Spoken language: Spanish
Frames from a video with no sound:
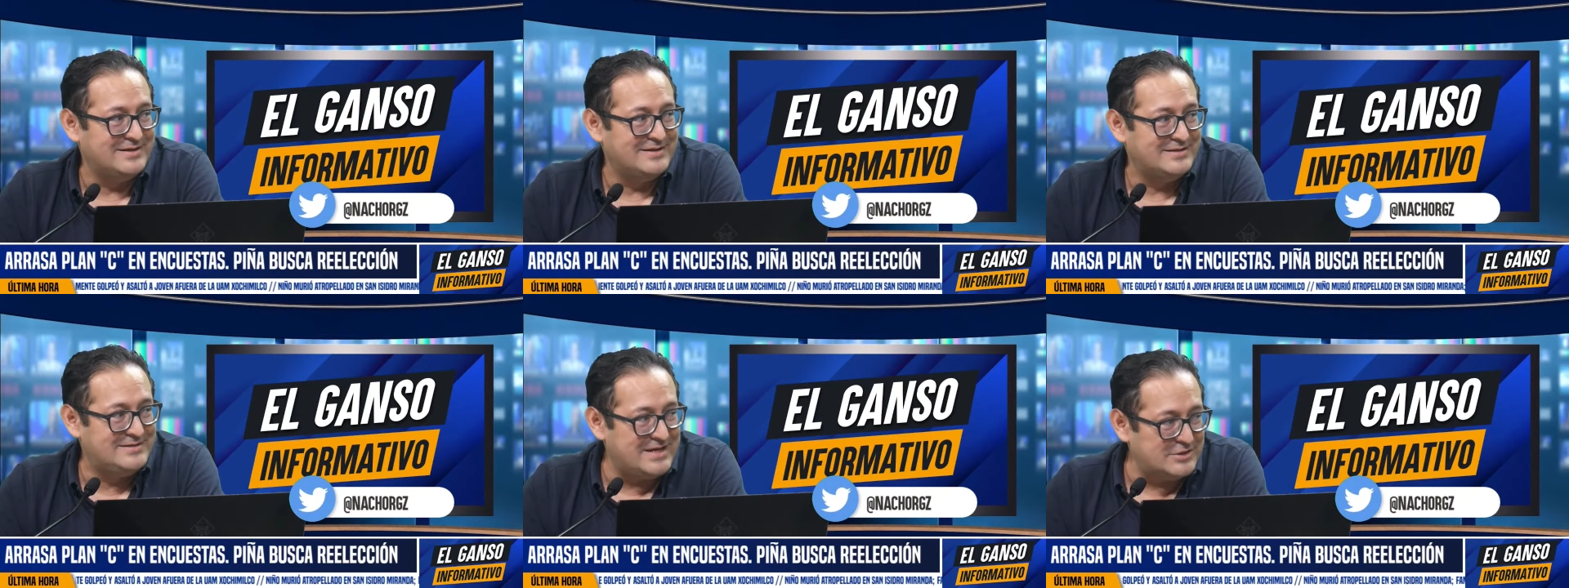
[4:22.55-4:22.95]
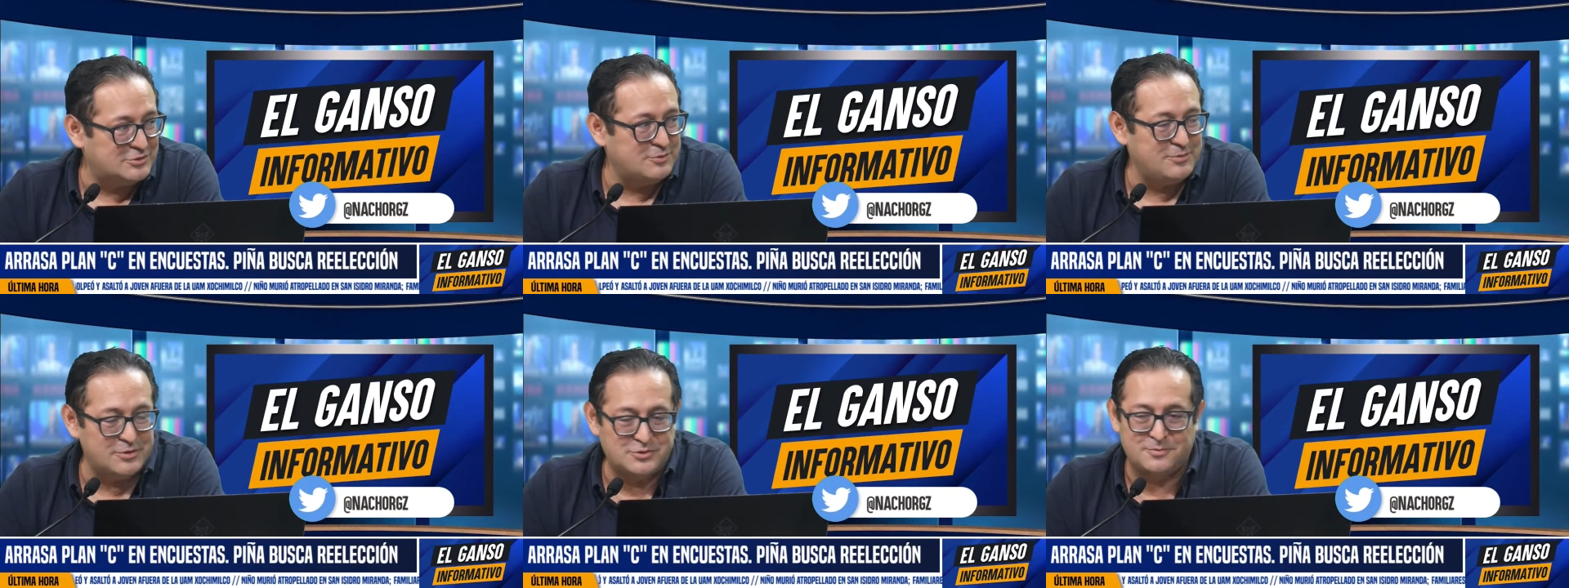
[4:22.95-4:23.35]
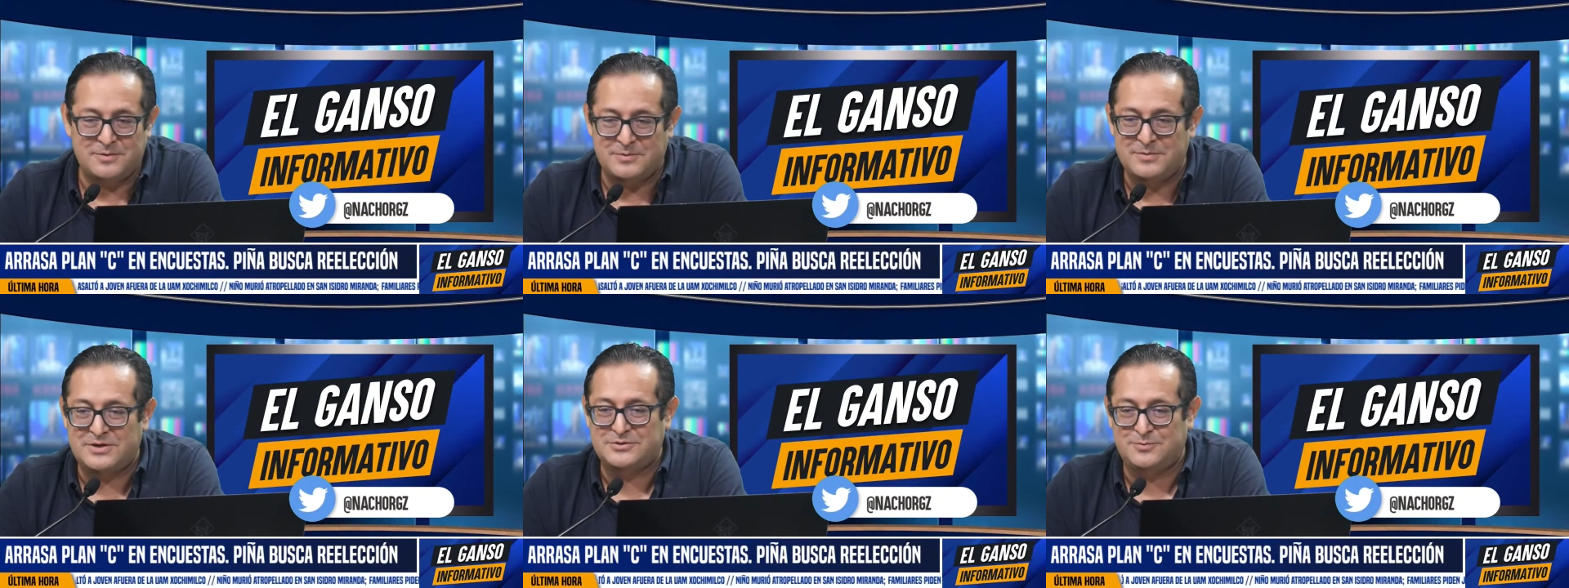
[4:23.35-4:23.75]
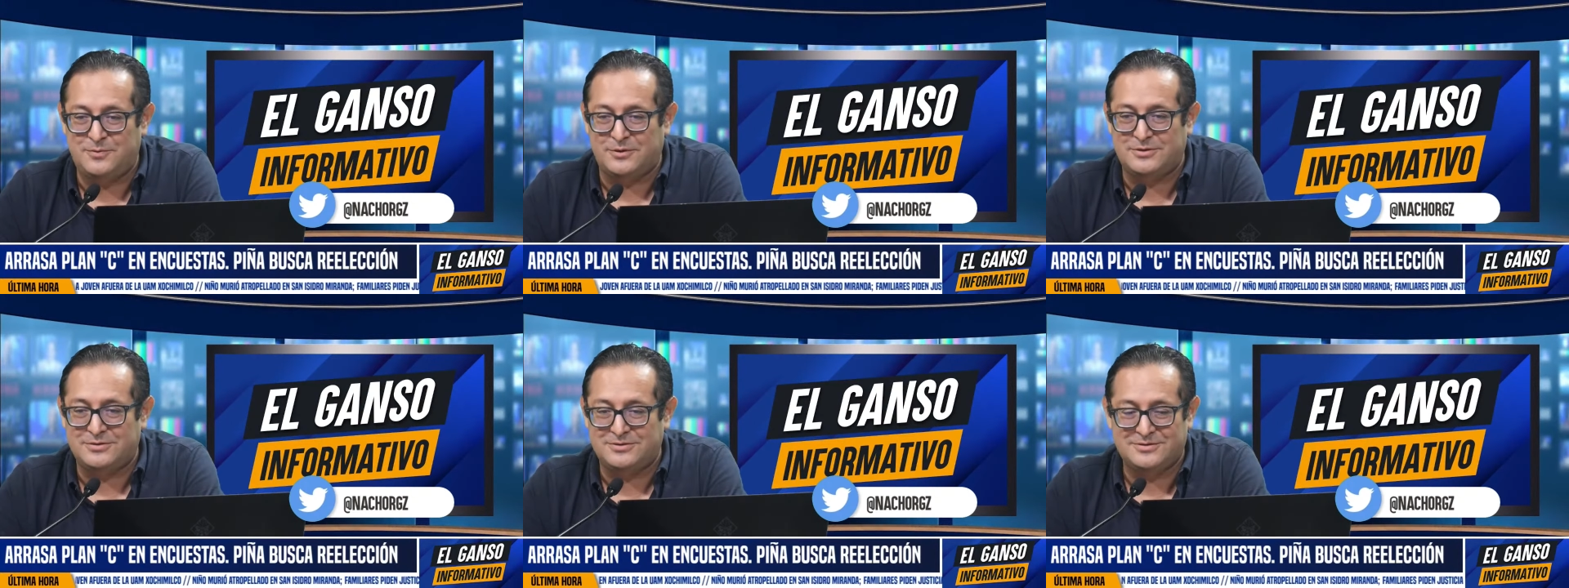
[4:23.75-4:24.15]
Ya subió su primer
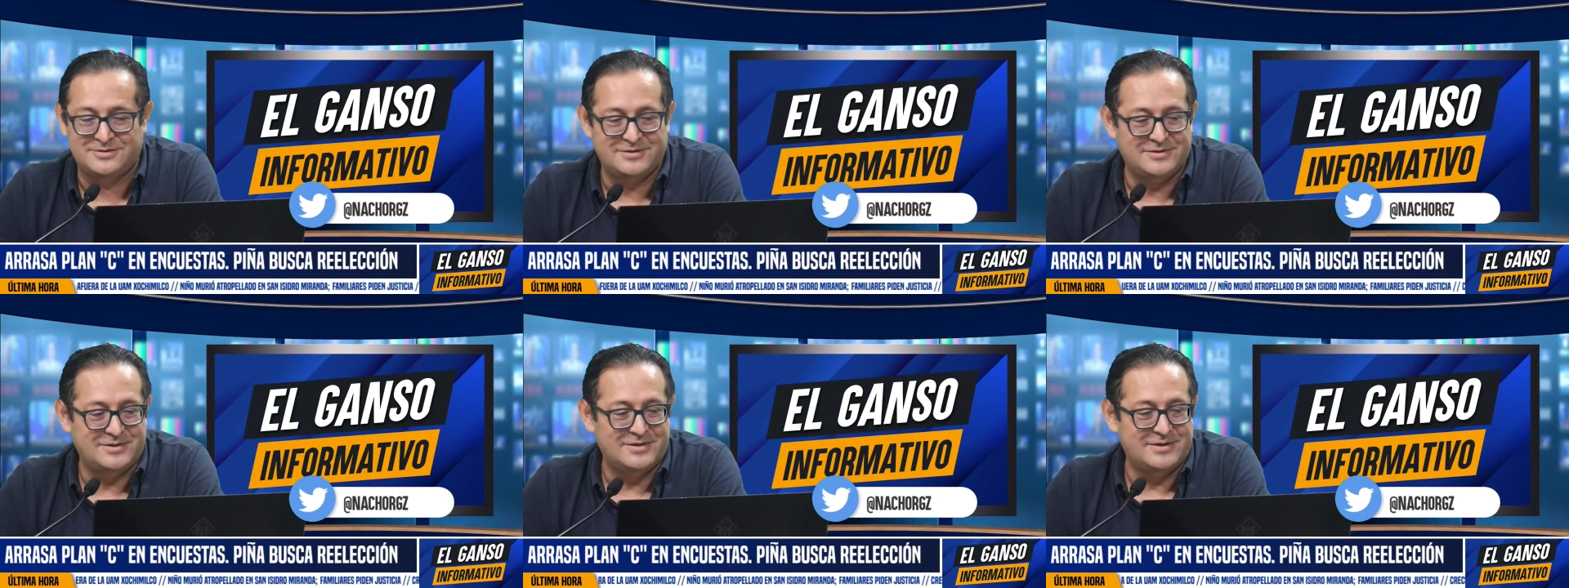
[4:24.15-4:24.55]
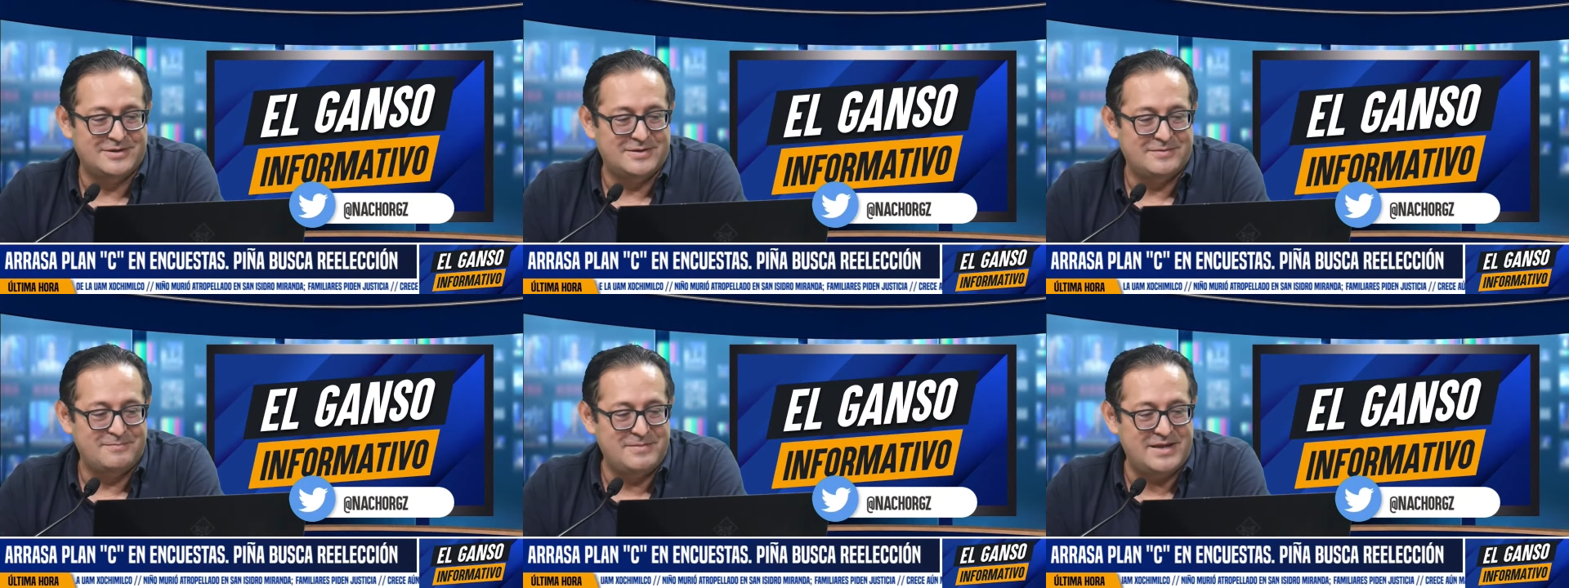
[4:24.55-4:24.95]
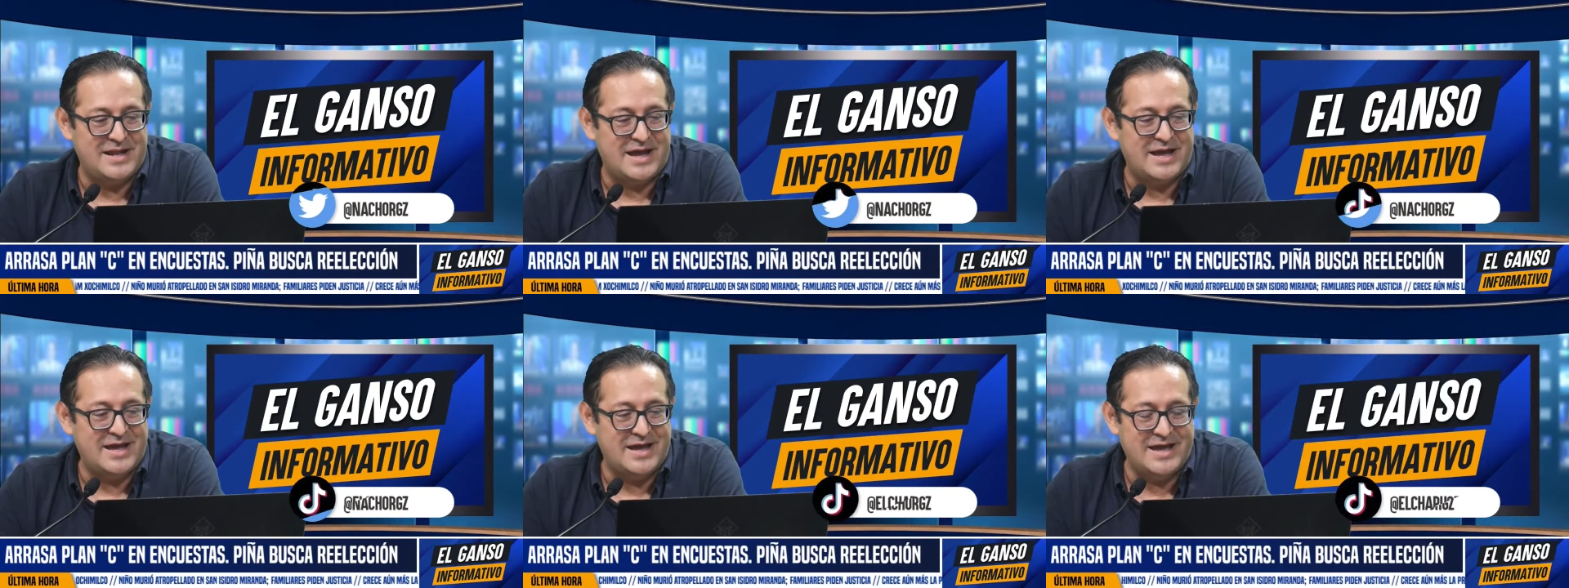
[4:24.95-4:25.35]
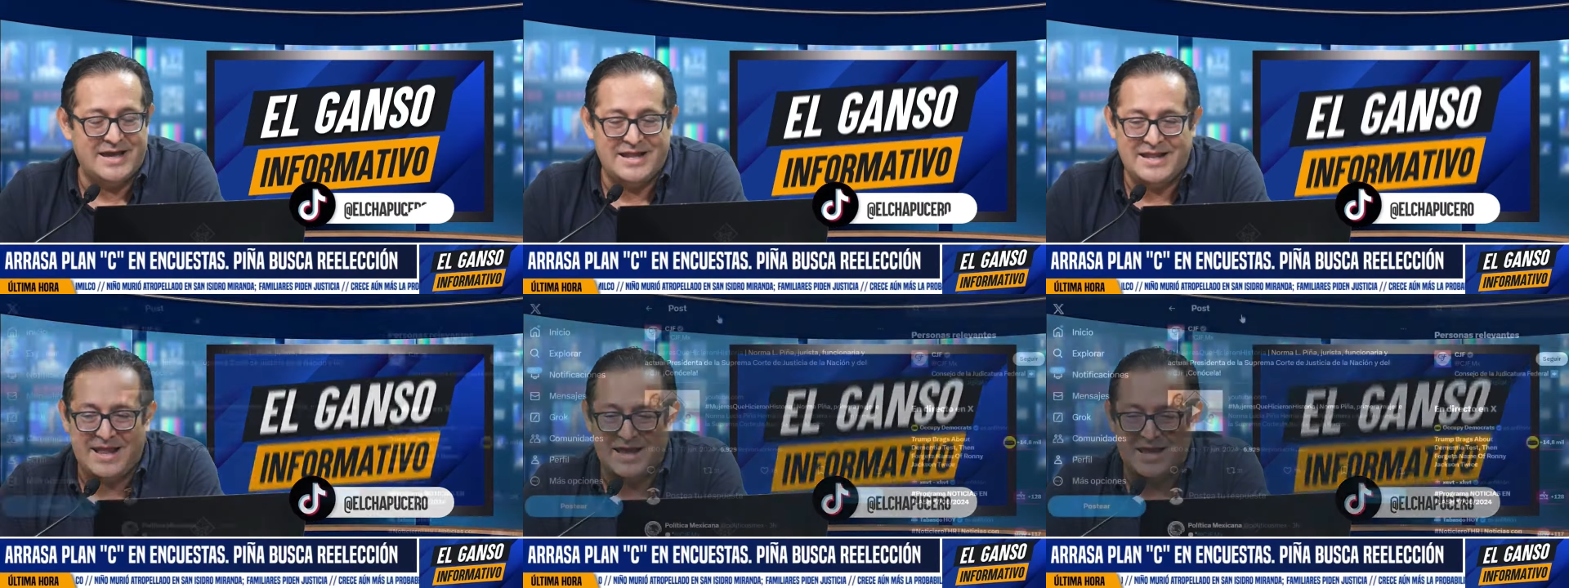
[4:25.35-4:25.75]
spot. Mira, el